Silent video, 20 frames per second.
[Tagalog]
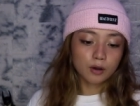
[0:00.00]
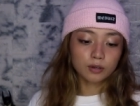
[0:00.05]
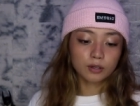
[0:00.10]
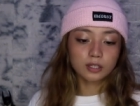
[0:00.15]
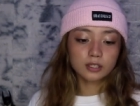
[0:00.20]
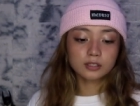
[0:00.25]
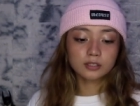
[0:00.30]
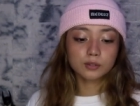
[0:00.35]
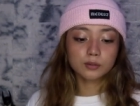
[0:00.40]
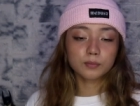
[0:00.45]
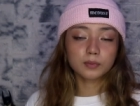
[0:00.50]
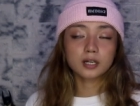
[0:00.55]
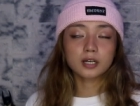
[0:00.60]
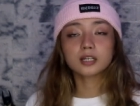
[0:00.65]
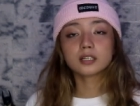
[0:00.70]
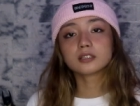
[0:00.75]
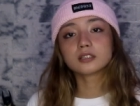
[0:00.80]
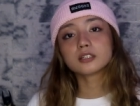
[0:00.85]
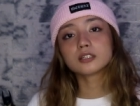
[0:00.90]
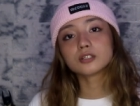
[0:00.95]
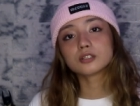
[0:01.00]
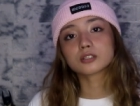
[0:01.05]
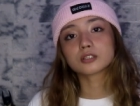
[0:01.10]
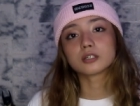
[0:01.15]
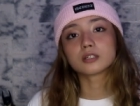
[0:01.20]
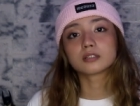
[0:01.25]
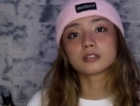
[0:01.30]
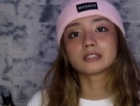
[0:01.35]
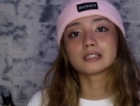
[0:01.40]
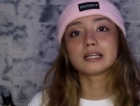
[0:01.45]
Okay, so magaganda rin yung
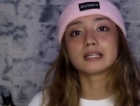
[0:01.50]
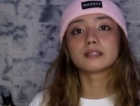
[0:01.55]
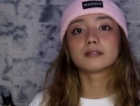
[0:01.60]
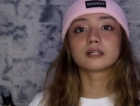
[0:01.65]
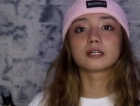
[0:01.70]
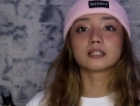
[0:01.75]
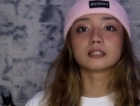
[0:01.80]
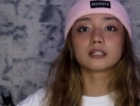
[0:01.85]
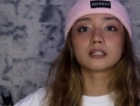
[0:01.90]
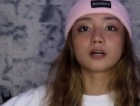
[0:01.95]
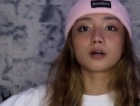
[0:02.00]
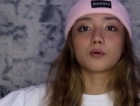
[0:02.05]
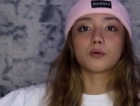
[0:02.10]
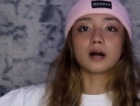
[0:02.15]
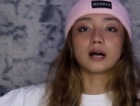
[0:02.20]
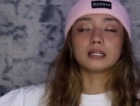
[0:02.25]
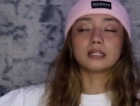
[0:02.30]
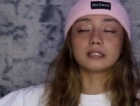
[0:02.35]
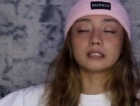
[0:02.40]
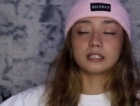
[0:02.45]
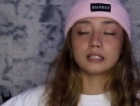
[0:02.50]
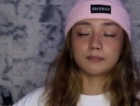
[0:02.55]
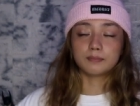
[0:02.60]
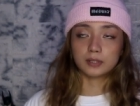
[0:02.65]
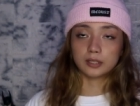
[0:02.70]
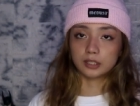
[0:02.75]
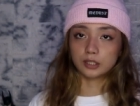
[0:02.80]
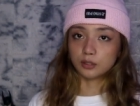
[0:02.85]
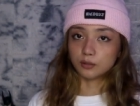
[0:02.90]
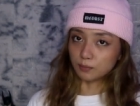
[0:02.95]
shirt nila. And ang ganda ng quality,
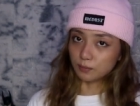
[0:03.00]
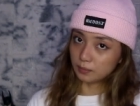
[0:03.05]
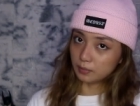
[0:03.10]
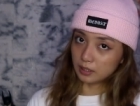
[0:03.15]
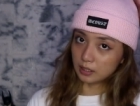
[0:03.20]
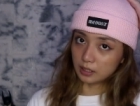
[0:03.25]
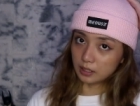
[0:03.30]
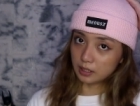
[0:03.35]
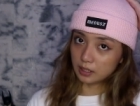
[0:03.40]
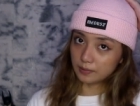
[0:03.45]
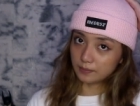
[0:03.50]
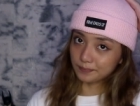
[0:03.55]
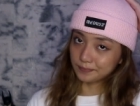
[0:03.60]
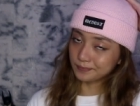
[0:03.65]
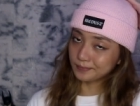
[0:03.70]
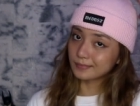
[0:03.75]
pati ng beanie.